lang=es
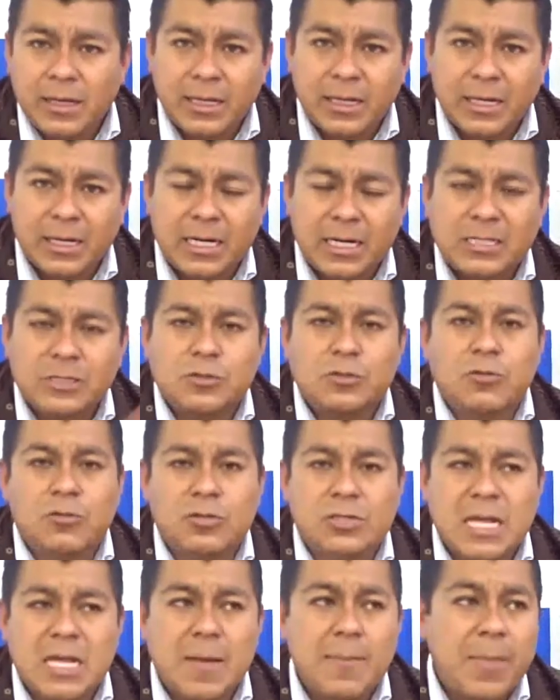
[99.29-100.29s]
en Rancho
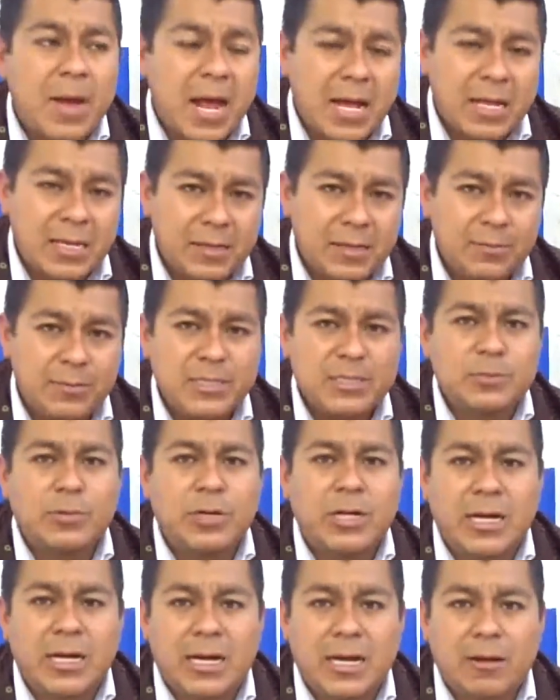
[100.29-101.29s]
Cozapa, aquí
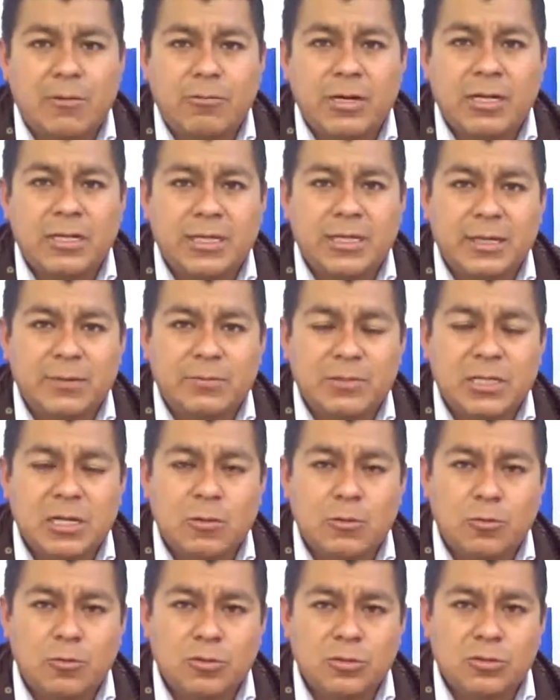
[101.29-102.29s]
mismo en la laguna tenemos
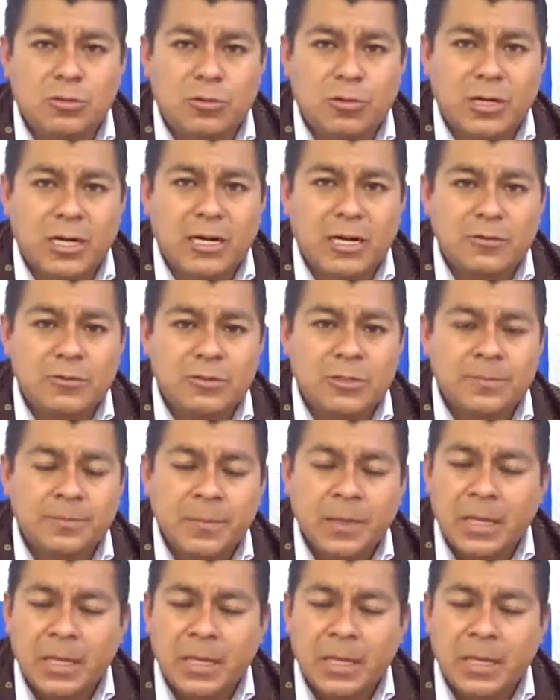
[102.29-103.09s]
algunos torneos,